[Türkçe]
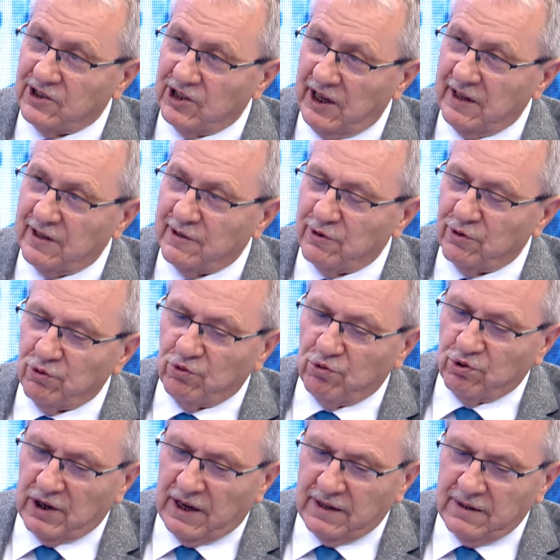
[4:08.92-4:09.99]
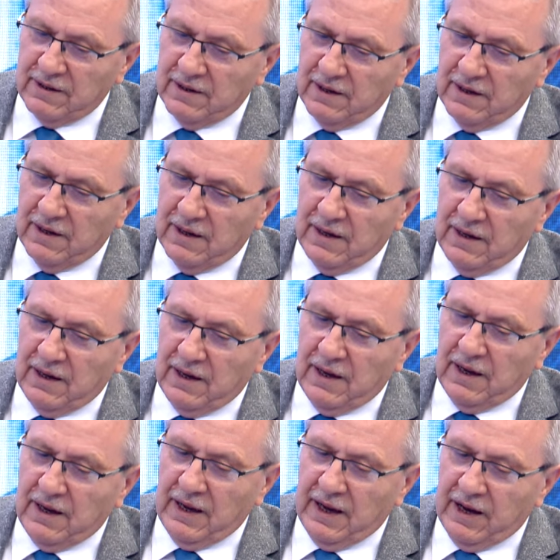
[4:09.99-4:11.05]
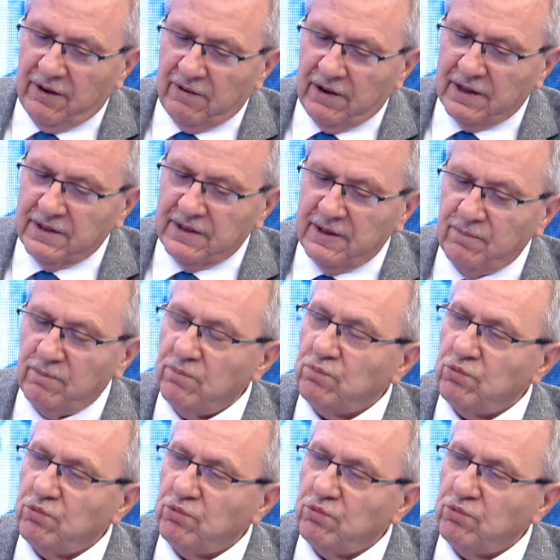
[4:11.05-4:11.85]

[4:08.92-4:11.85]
şehrini kuran efendim